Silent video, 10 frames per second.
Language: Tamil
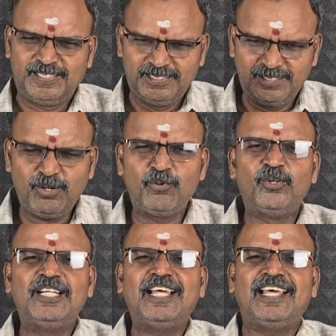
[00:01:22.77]
இதுக்கு
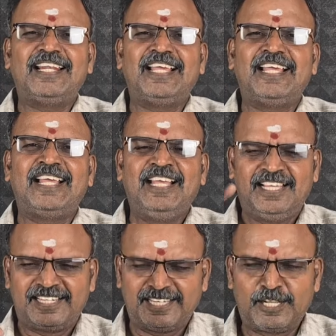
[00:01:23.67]
உள்ளால்
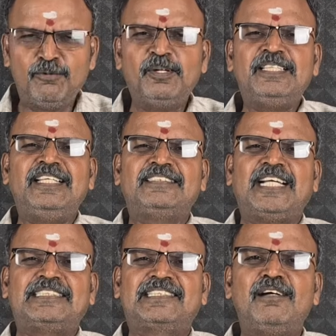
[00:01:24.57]
ரகுபதி
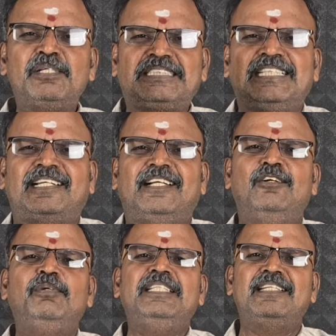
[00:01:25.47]
சட்ட அமைச்சர்
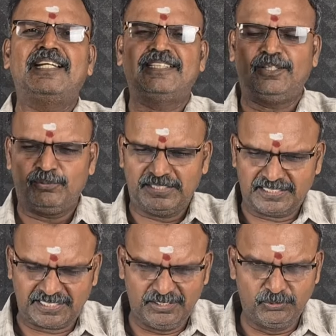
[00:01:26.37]
ரகுபதி நடத்தக்கூடிய
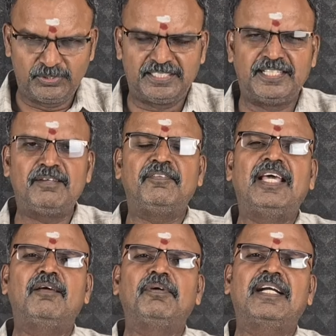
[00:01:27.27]
கல்லூரியிலே
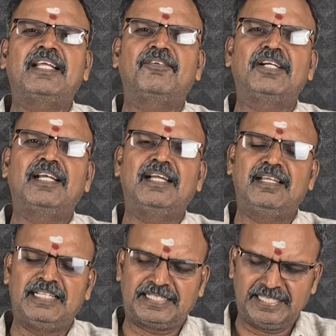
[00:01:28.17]
வேலை பார்க்குறவங்க
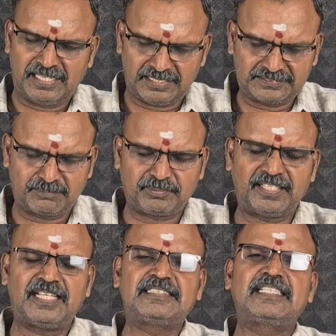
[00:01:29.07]
நிறைய ஆசிர
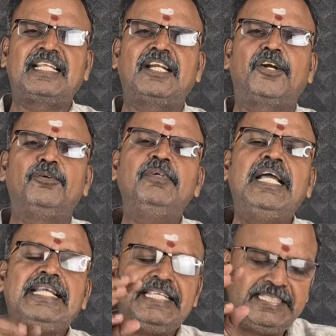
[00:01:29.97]
பேராசிரியர்களும்
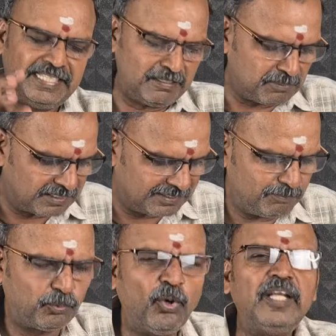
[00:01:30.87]
இதே மாதிரி
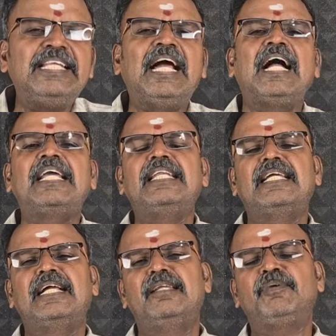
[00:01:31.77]
போலியாக
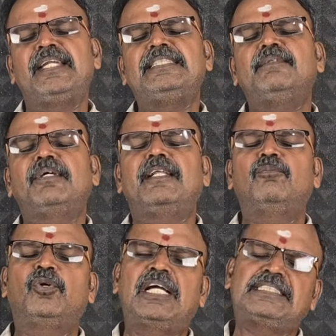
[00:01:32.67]
இருக்காங்க இப்போ என்ன செய்வார்
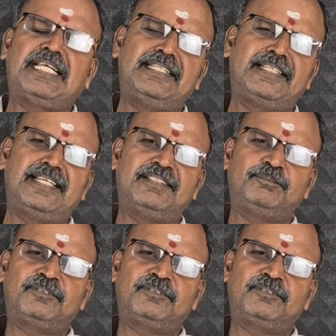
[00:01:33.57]
மு க ஸ்டாலின்காரு